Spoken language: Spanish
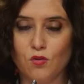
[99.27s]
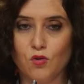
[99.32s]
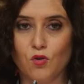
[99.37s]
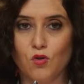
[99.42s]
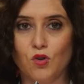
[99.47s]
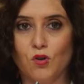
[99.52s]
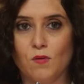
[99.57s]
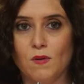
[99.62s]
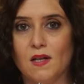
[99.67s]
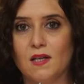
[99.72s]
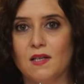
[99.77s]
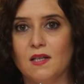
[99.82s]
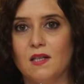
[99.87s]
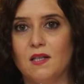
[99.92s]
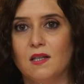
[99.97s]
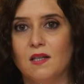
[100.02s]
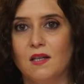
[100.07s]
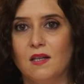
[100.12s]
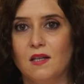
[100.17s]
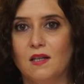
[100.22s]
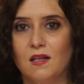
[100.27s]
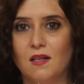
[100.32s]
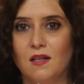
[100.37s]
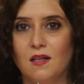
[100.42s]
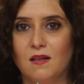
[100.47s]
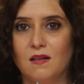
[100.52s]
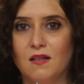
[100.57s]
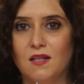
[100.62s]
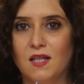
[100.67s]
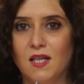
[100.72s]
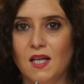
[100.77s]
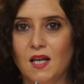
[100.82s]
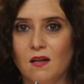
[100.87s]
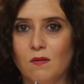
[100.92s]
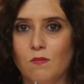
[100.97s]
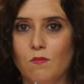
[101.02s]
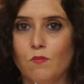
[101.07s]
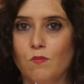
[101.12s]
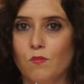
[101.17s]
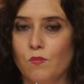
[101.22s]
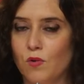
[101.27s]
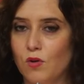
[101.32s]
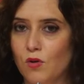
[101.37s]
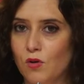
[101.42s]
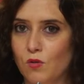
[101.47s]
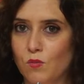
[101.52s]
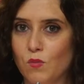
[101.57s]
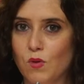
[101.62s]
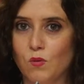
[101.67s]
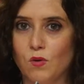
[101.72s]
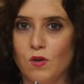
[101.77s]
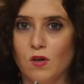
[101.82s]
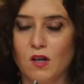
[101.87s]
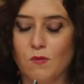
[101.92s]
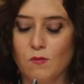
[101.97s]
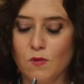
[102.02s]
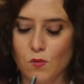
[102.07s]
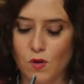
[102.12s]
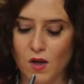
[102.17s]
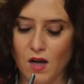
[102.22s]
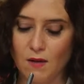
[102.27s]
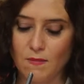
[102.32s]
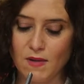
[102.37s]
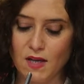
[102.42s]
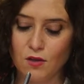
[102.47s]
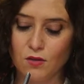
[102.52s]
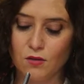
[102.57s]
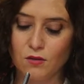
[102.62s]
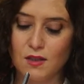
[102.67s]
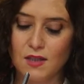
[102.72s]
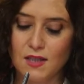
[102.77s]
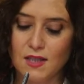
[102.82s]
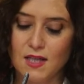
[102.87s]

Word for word: sus obras eh, siguen por muy buen ritmo, buen camino,